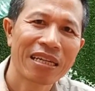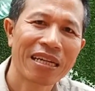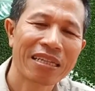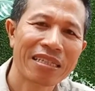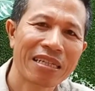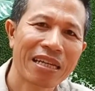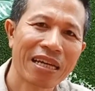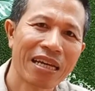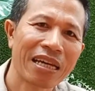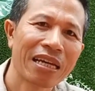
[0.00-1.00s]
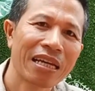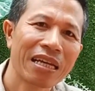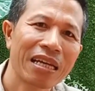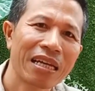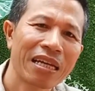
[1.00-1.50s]
là chỉ để
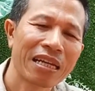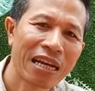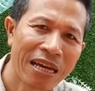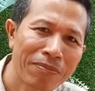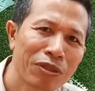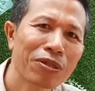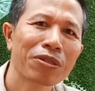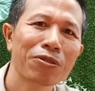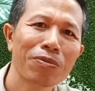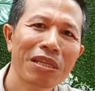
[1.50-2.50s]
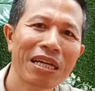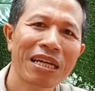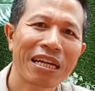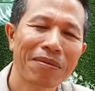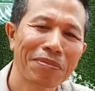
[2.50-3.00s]
làm cho chúng ta
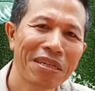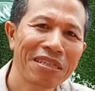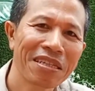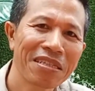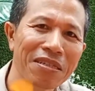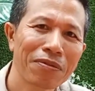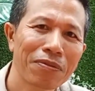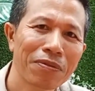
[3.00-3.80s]
cảm thấy dễ chịu